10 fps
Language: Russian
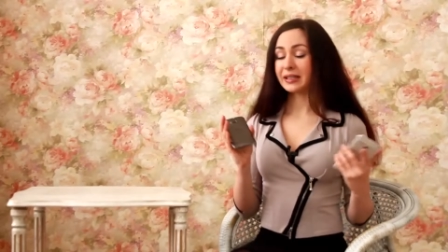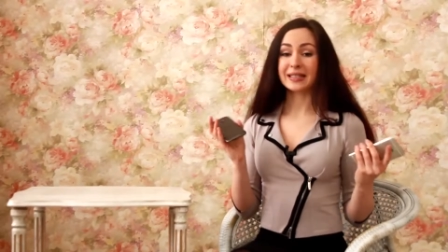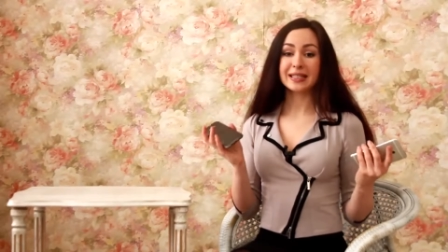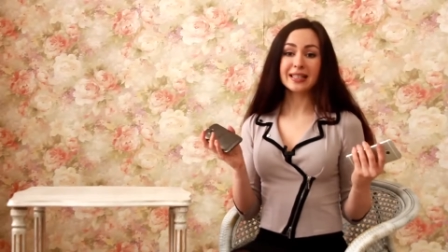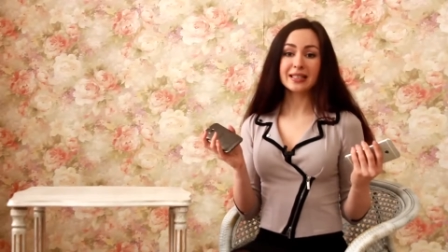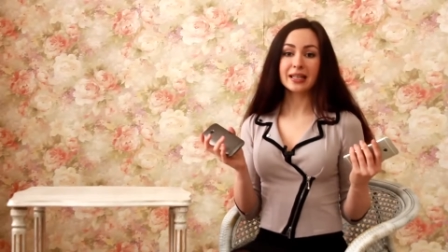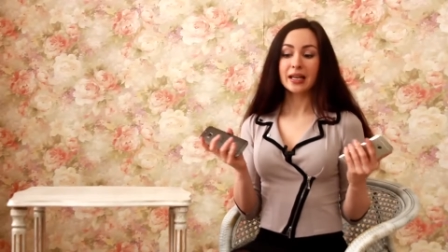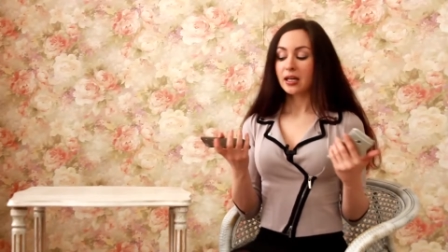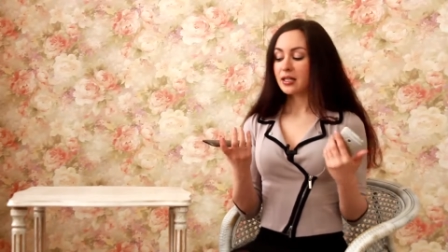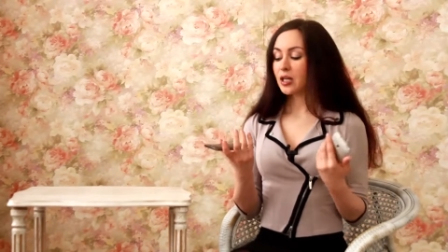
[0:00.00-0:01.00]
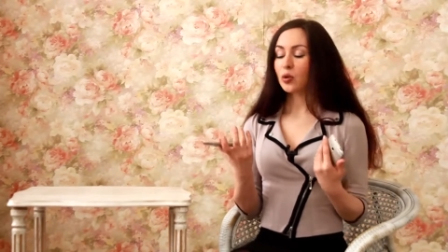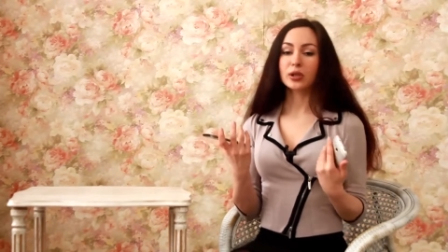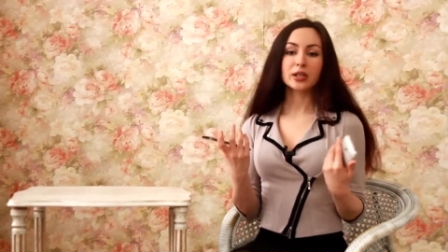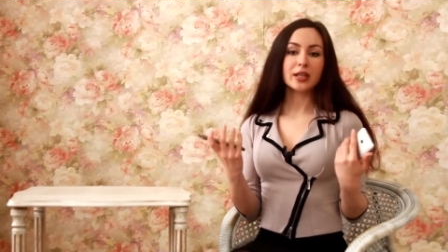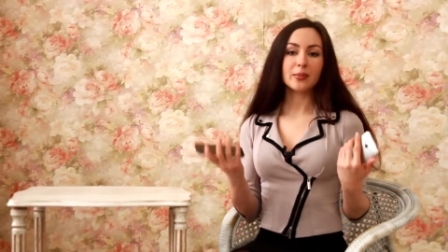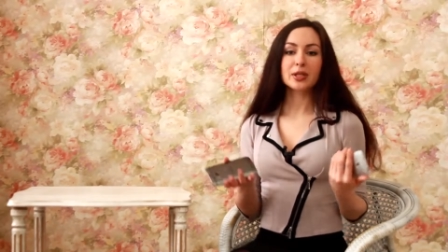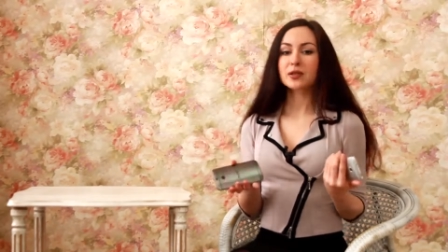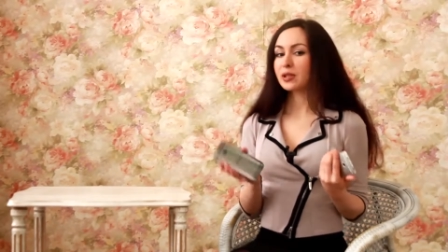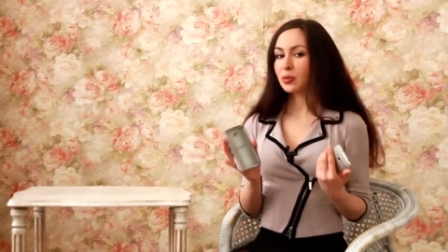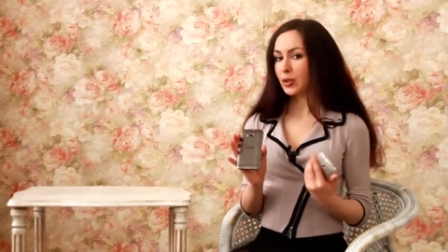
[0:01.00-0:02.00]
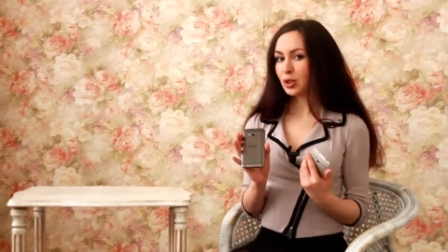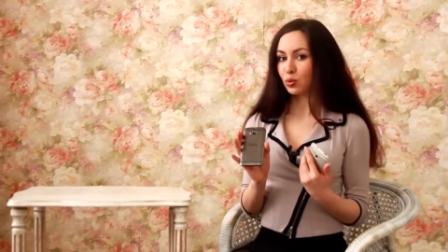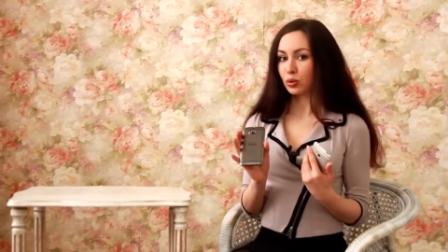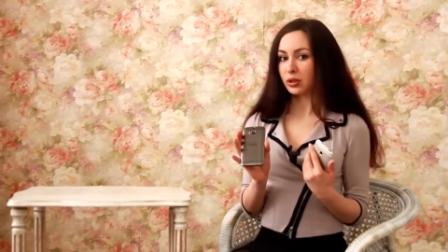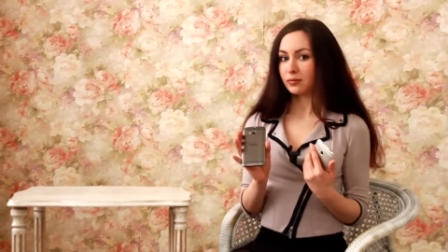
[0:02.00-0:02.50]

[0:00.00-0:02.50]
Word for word: ассоциации с какой-то хромированной посудой.